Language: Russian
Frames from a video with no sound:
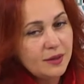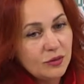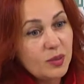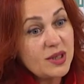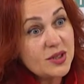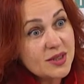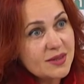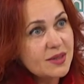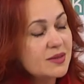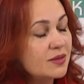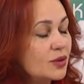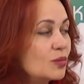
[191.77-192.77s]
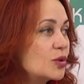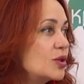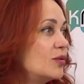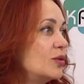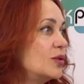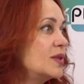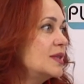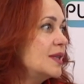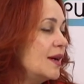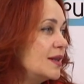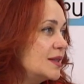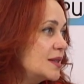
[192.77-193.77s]
в большинстве своем живет
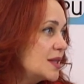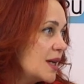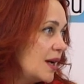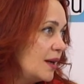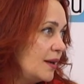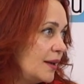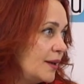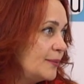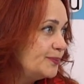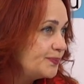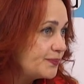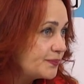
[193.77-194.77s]
за социальные